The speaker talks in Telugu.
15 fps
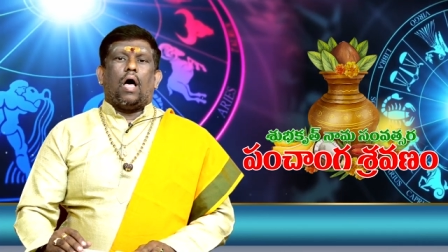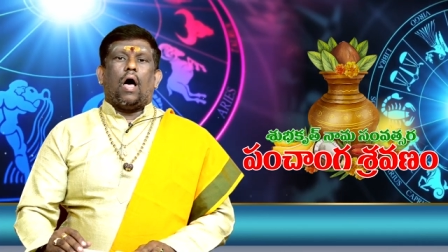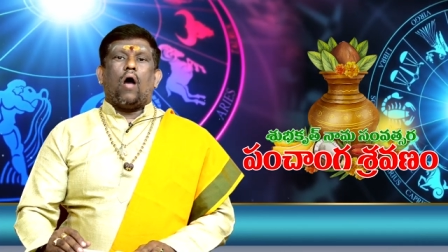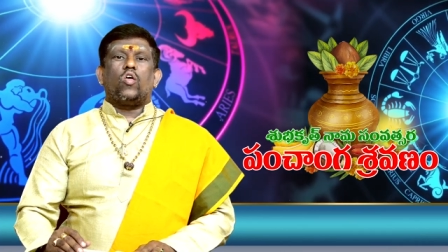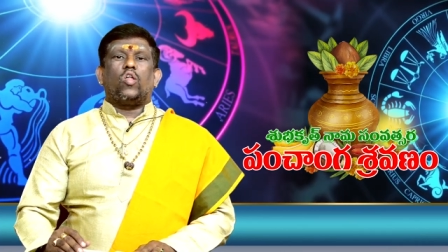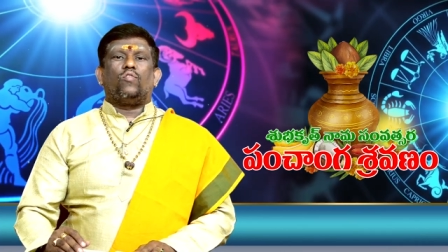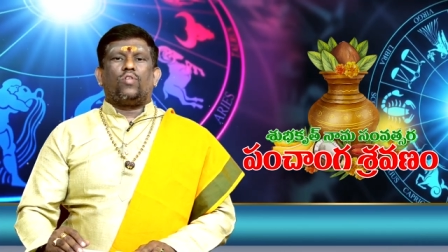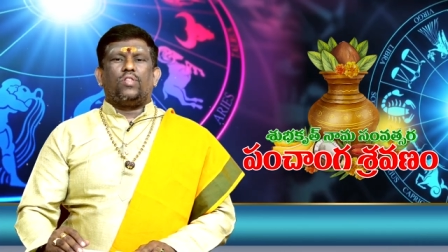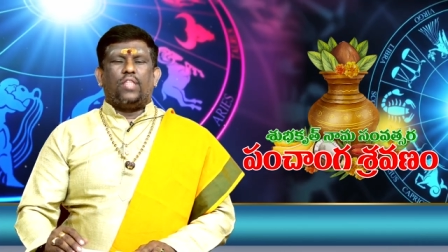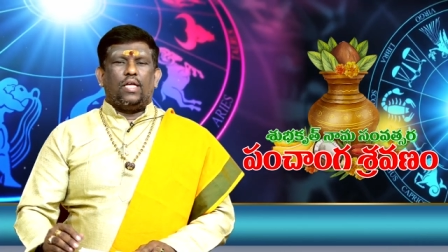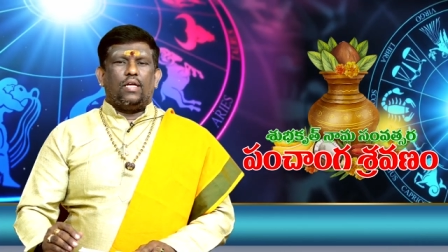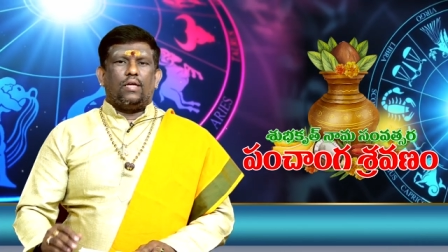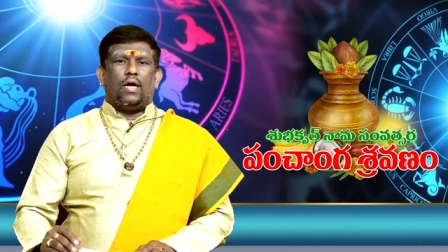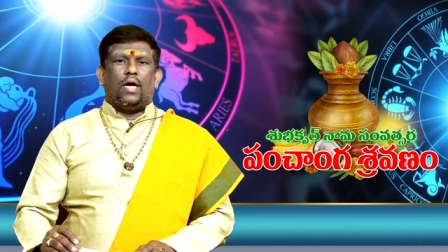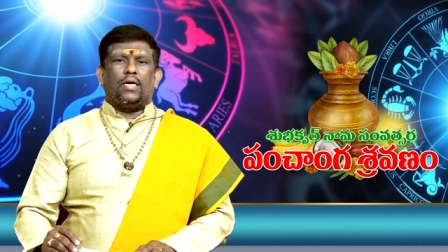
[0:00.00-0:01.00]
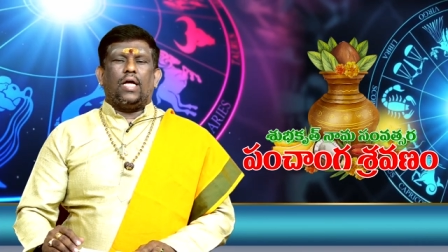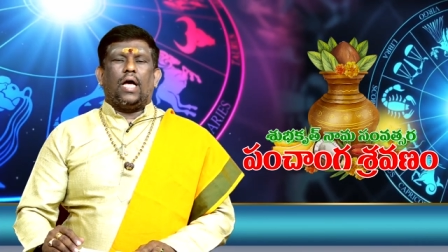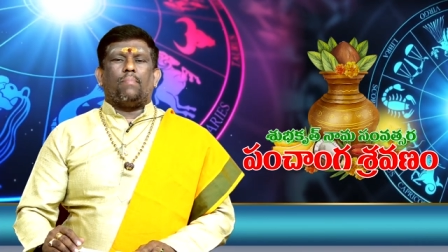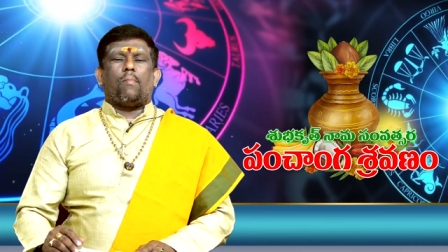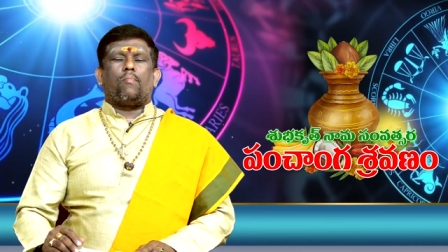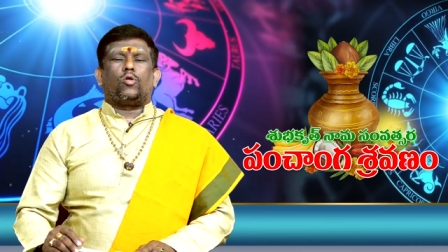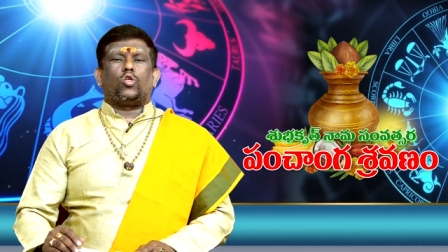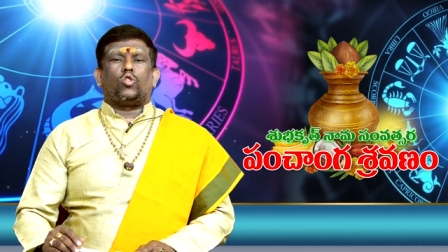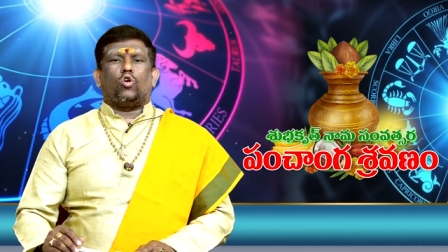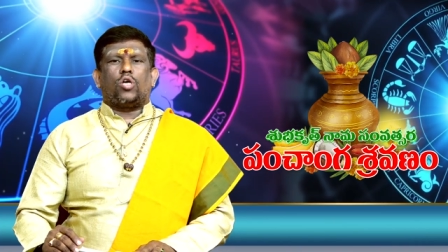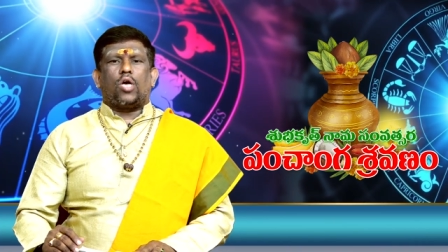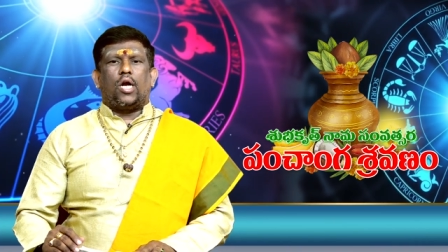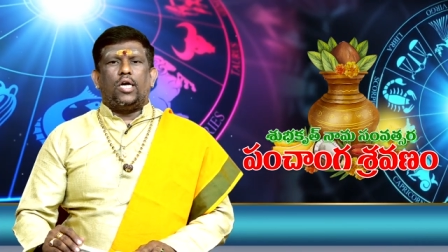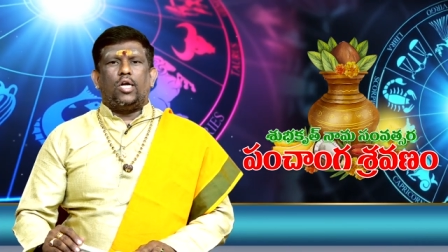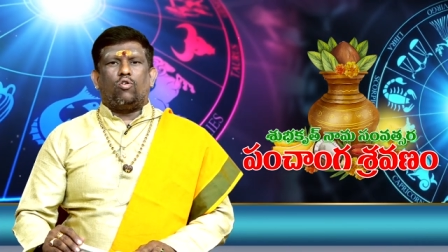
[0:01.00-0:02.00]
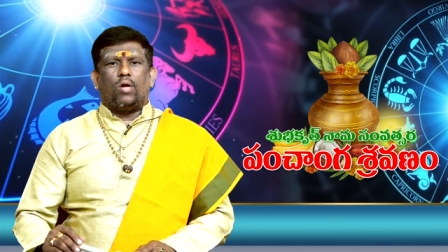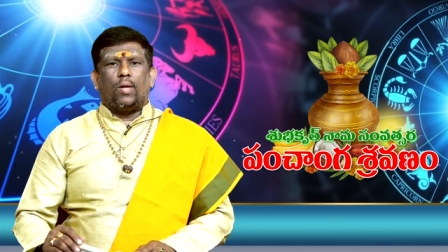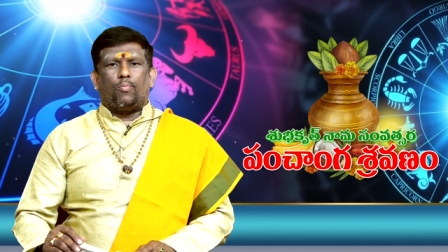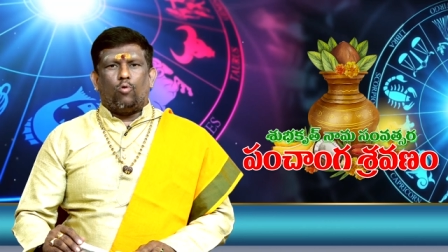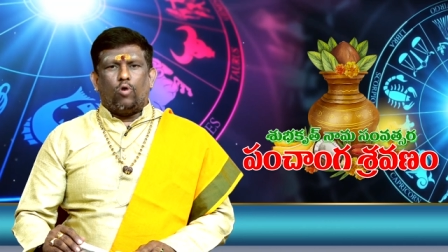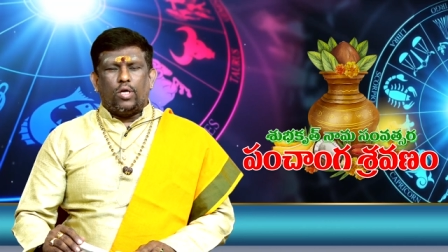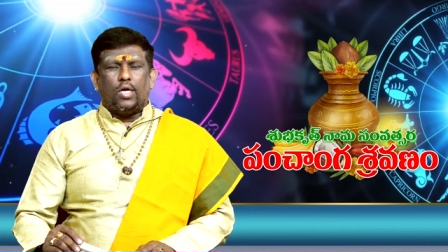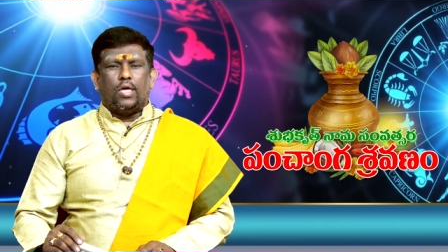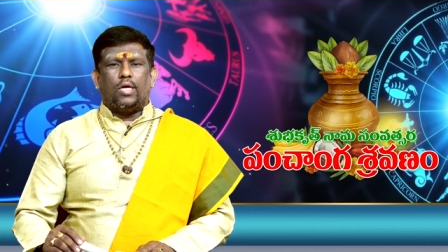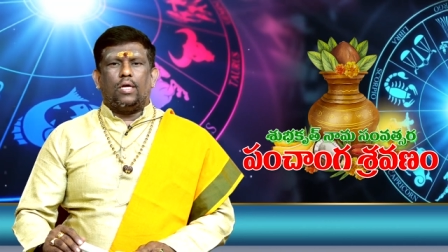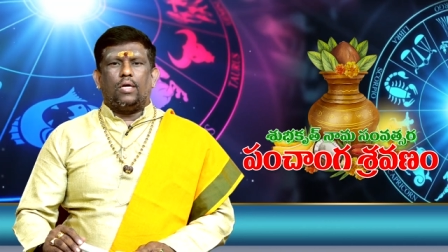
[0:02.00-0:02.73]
ఆయుర్వృద్ధి అంటే అపమృత్యు దోషాలన్నీ కూడా పోయి